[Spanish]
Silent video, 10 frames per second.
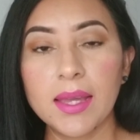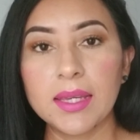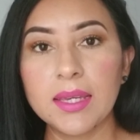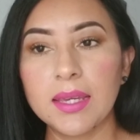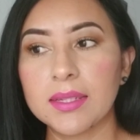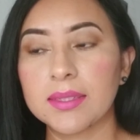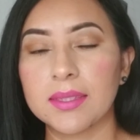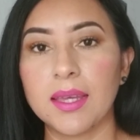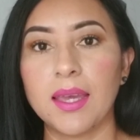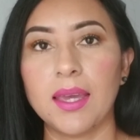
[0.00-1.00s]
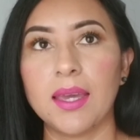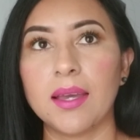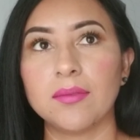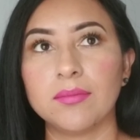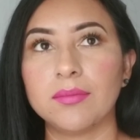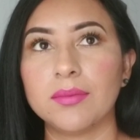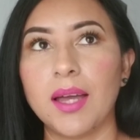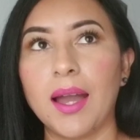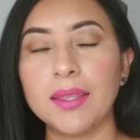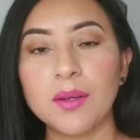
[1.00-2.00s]
y este,
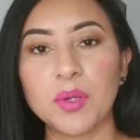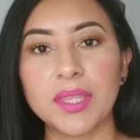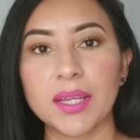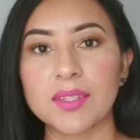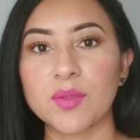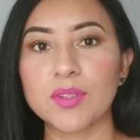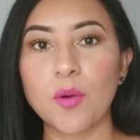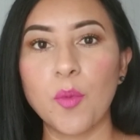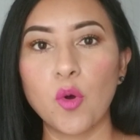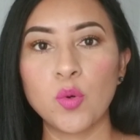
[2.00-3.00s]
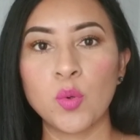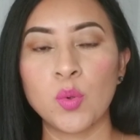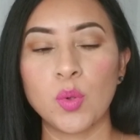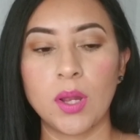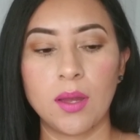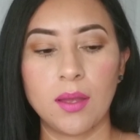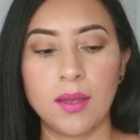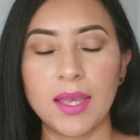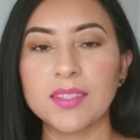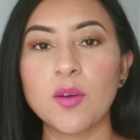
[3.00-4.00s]
hazme cuenta que esto es como un,
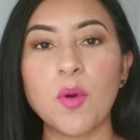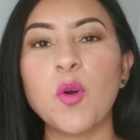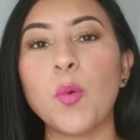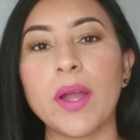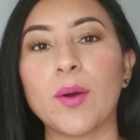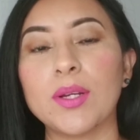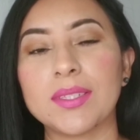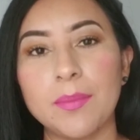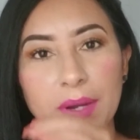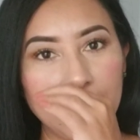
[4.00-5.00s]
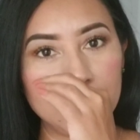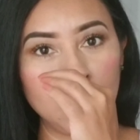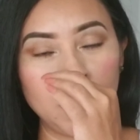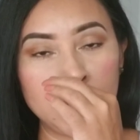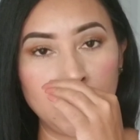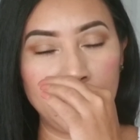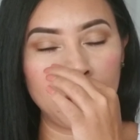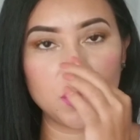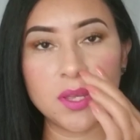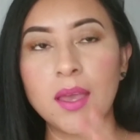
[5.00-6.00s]
es como un juego, esta aplicación más o
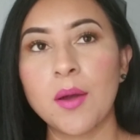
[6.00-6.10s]
menos.